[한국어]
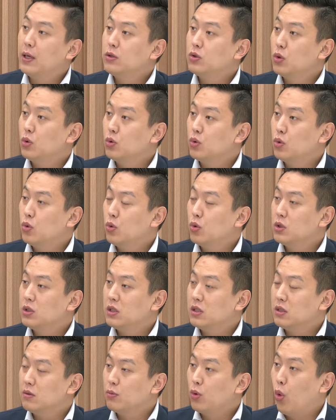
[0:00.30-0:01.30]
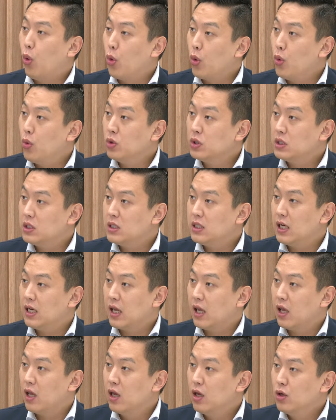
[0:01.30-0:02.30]
전반적으로 지금 고용
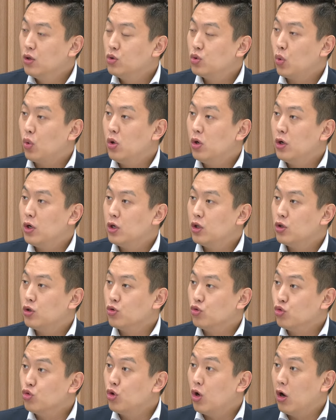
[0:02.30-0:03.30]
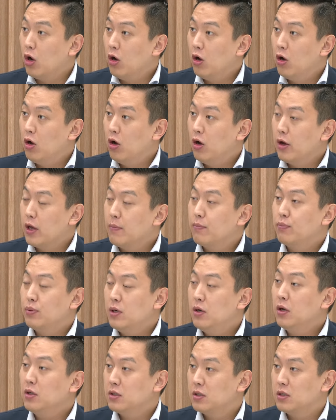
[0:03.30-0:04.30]
시장에 쏠려 있는 우려 음.
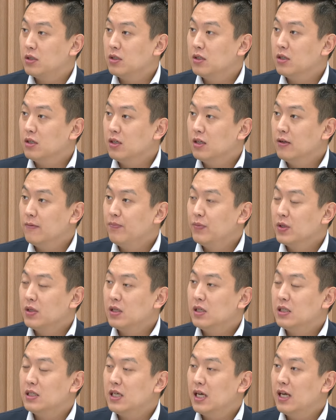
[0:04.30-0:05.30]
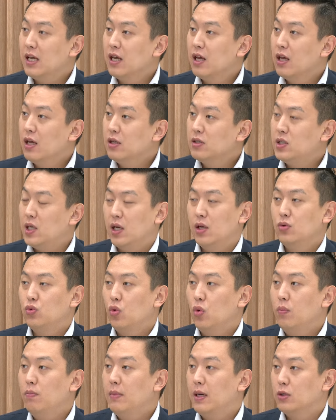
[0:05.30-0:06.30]
플러스 이제
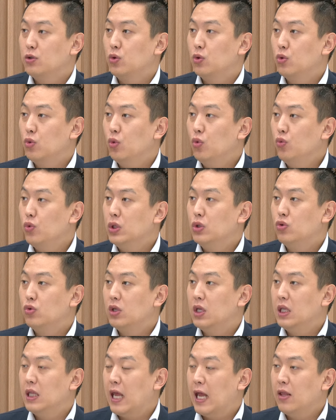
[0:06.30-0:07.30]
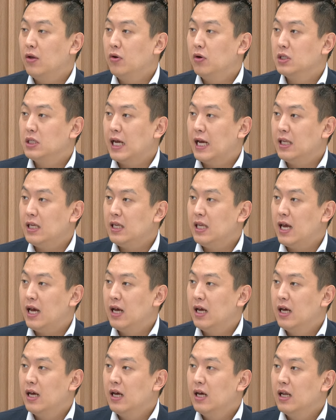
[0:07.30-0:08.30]
제조업마저도 위축이 되는 것이
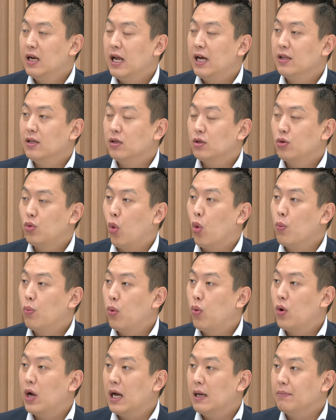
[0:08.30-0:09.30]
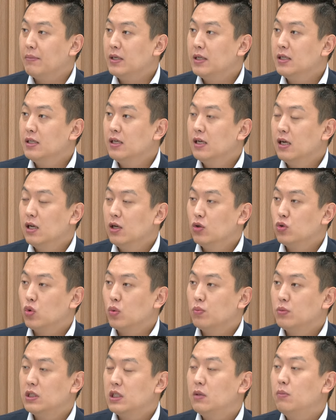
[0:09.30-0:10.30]
아니냐라는 음. 공포감을
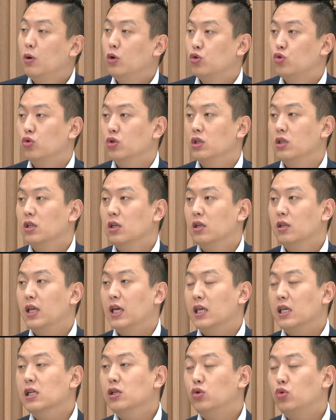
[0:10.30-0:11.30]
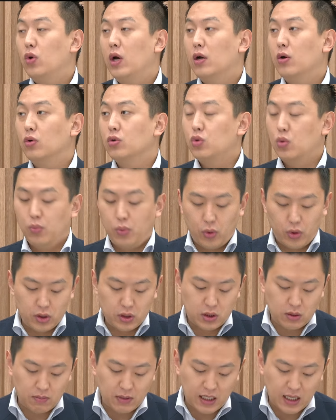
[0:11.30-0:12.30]
좀 심어주는 네, 음. 일조한 것으로
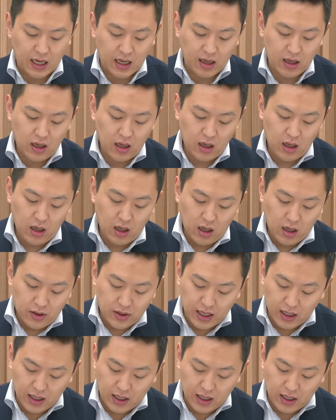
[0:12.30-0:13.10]
보여집니다. 그렇죠.